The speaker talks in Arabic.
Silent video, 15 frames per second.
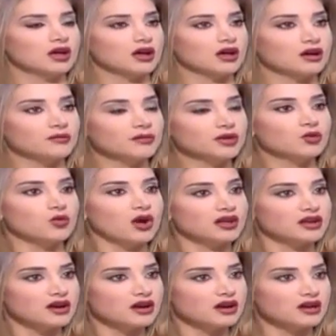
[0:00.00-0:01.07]
آه، من
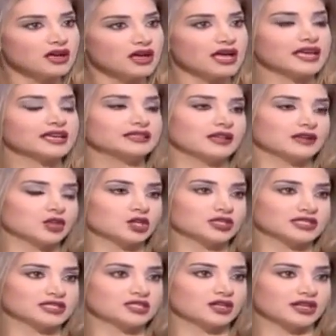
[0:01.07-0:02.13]
وراء هيدا
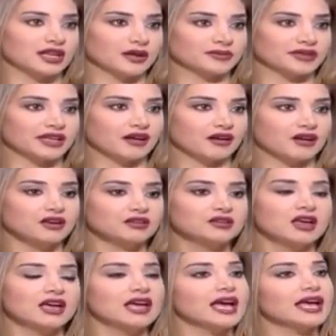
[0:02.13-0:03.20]
الكورتيزون اللي عم ينأخذ
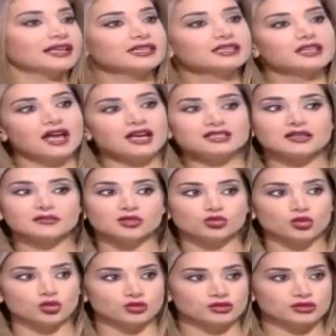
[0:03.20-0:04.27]
اكيد حسب
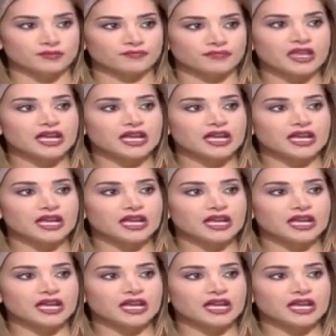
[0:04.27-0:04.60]
الدوز